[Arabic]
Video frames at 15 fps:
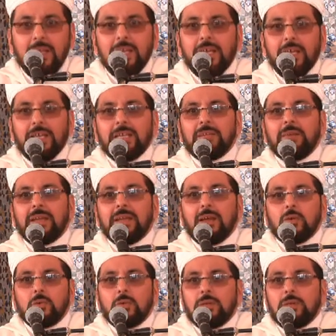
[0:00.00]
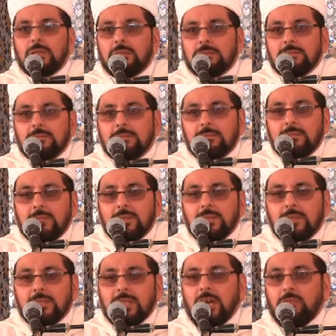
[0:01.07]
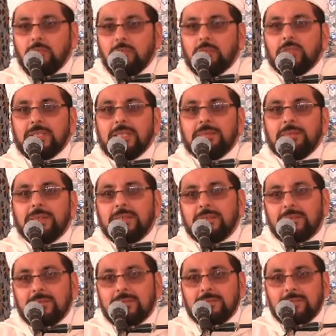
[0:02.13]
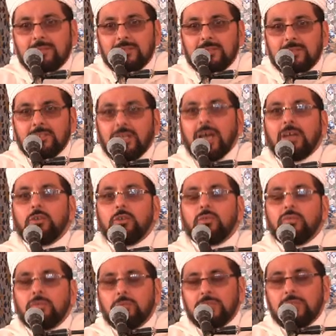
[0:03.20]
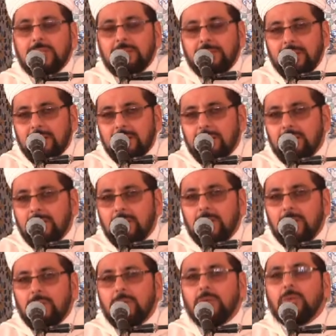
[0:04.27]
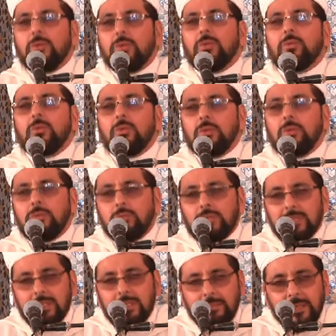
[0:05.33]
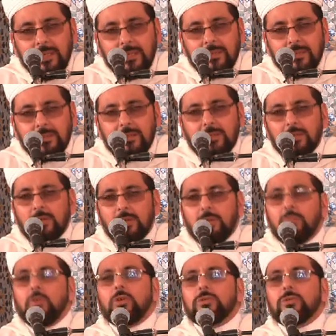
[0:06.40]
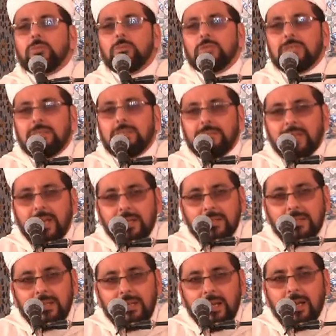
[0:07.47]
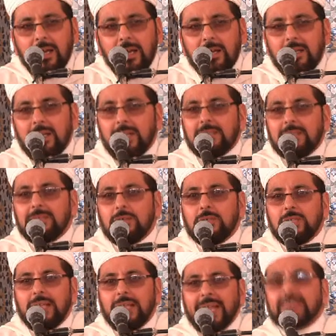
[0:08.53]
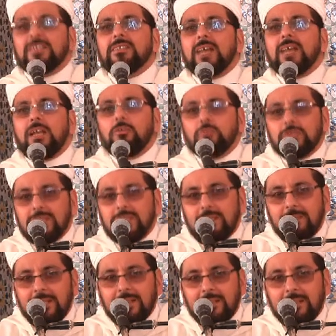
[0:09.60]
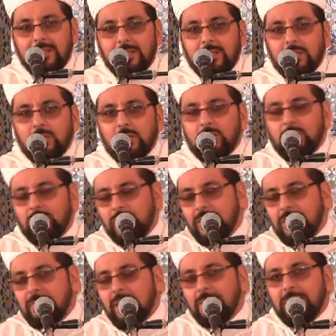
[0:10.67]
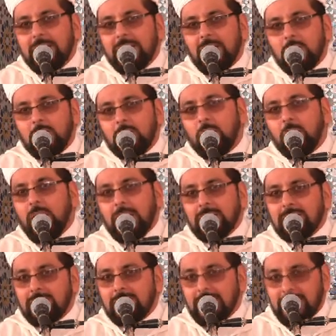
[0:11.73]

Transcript: حينما نقول ضعف المسلمين تخلف المسلمين ذل المسلمين بعد المسلمين عن الله عز وجل اقتتال المسلمين فيما بينهم وأنت